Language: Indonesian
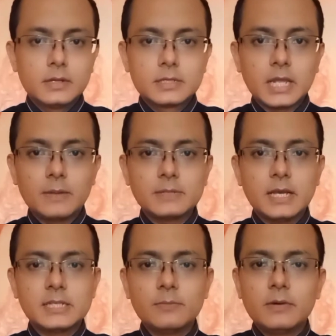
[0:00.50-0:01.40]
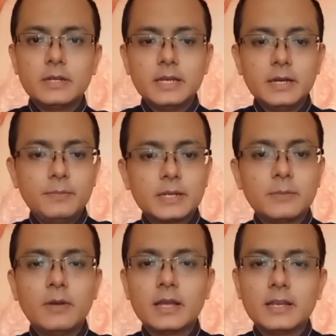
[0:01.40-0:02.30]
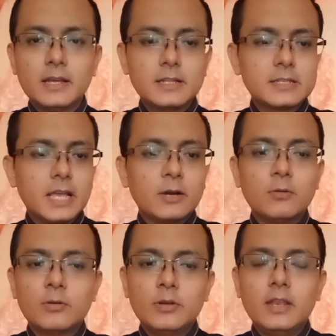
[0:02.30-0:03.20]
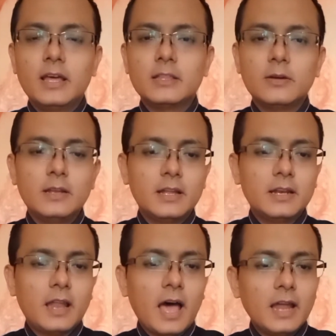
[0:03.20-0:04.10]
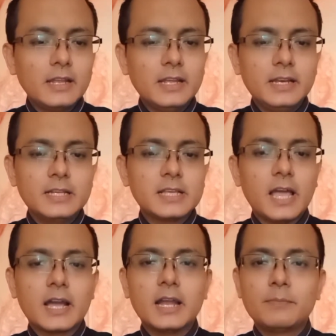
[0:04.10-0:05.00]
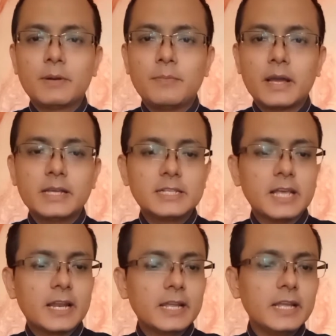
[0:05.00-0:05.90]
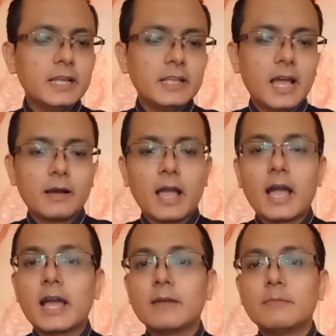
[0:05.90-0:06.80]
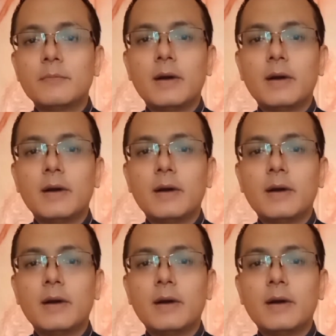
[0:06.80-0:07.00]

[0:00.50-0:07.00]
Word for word: Salam sehat semuanya, bertemu lagi dengan saya Kuku Yulianto dan hari ini saya akan berbagi sharing yang akan